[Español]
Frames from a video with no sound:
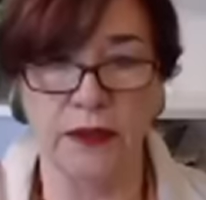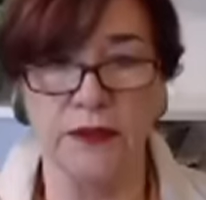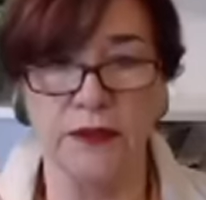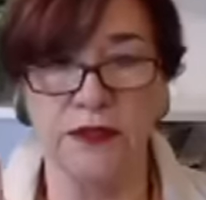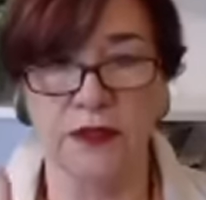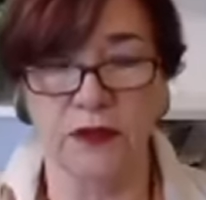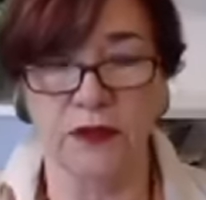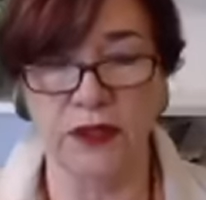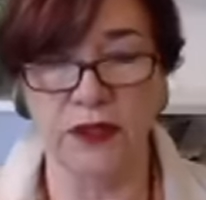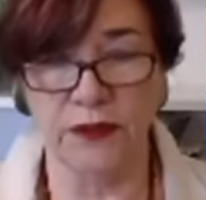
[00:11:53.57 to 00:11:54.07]
el
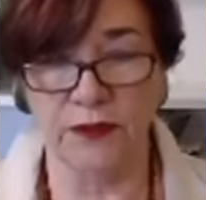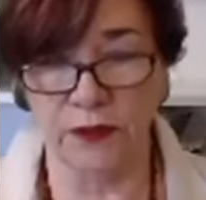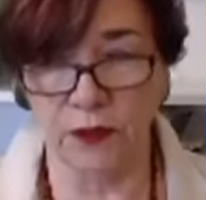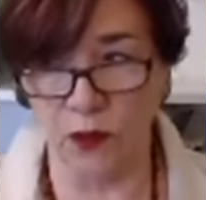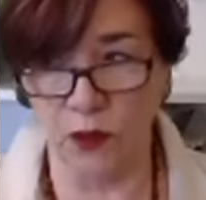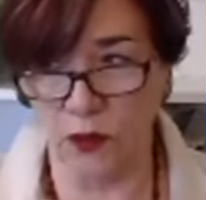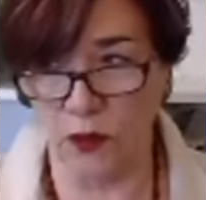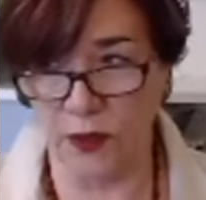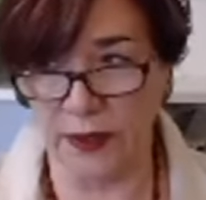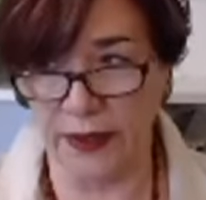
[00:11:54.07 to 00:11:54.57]

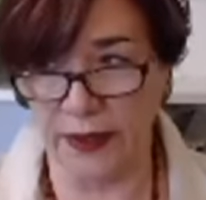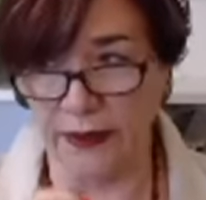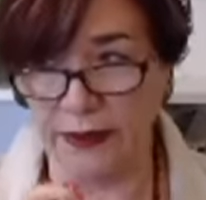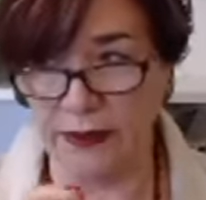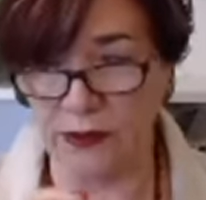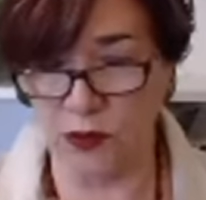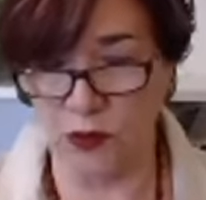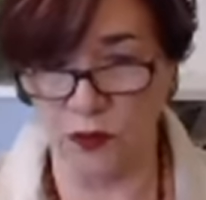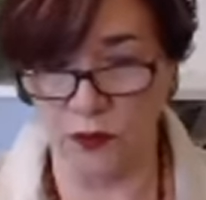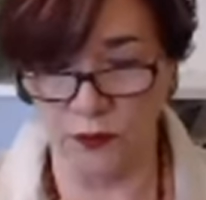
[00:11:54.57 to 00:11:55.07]
científico que
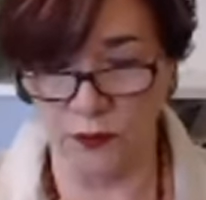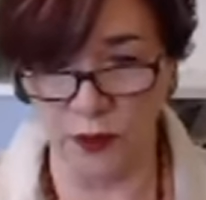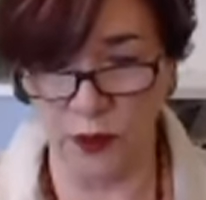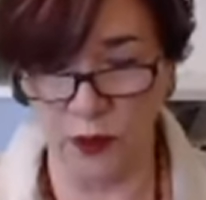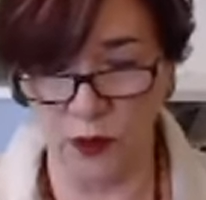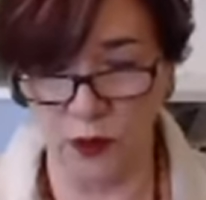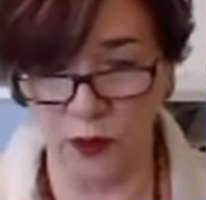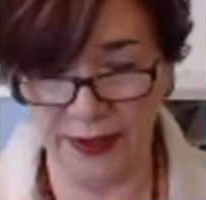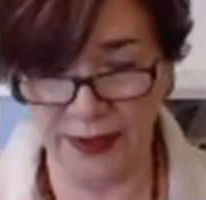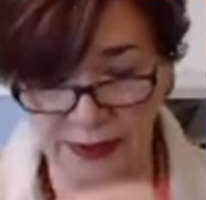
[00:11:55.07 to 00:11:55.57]

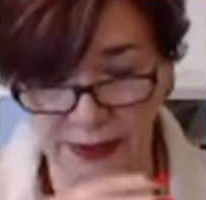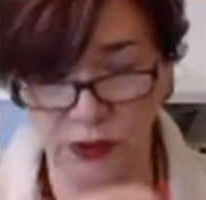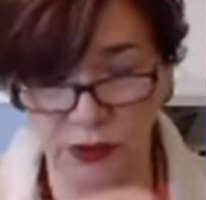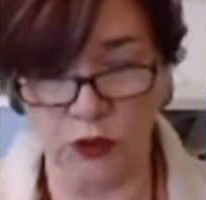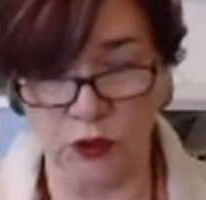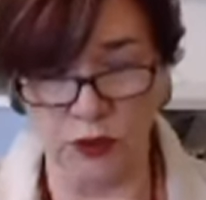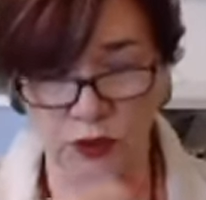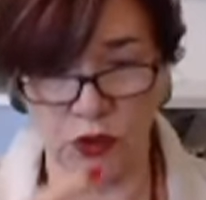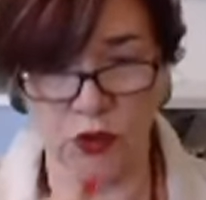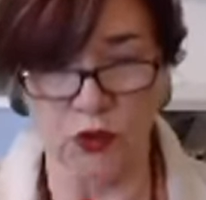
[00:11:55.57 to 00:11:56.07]
descubrió,
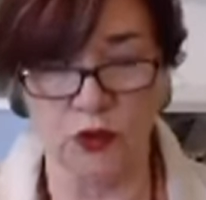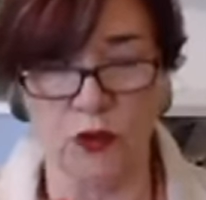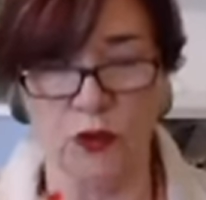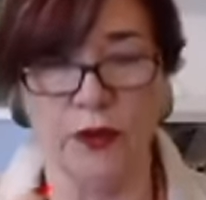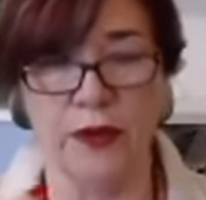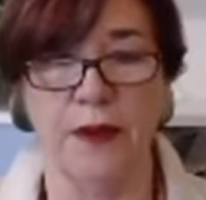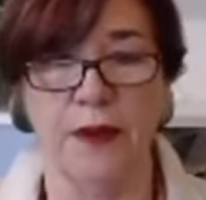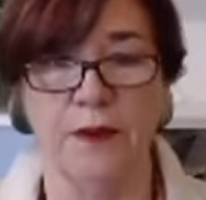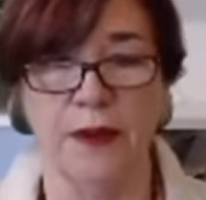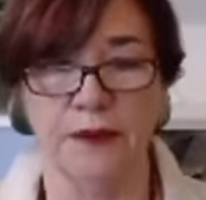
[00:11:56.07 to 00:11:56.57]
hizo el
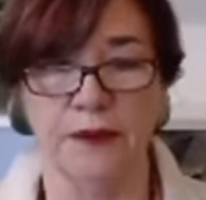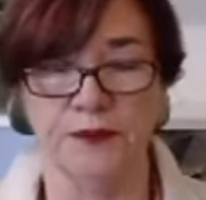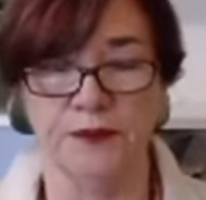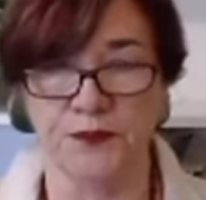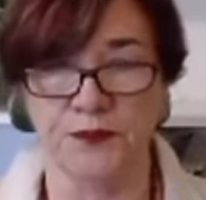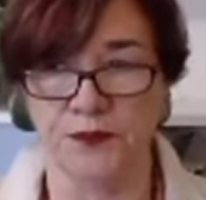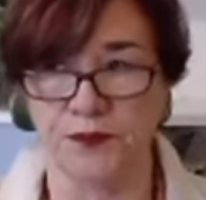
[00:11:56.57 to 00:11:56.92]
sonograma,